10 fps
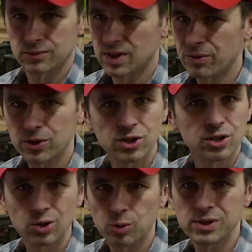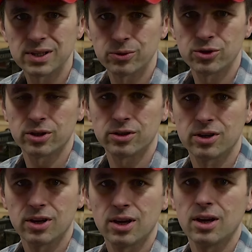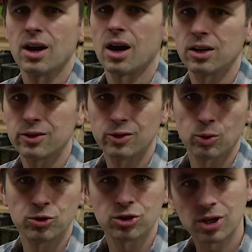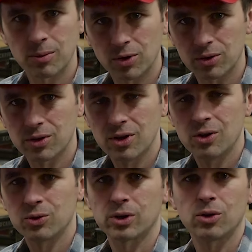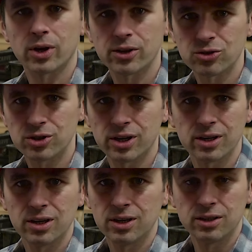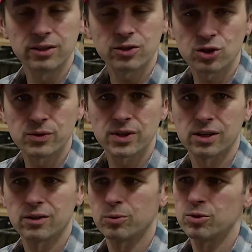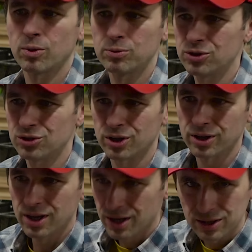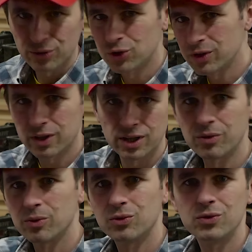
Nawet niech to robi cały dzień, ale zrobi szablon, którego ręcznie nie jesteście w stanie zrobić, bo byście te wszystkie, nie wiem,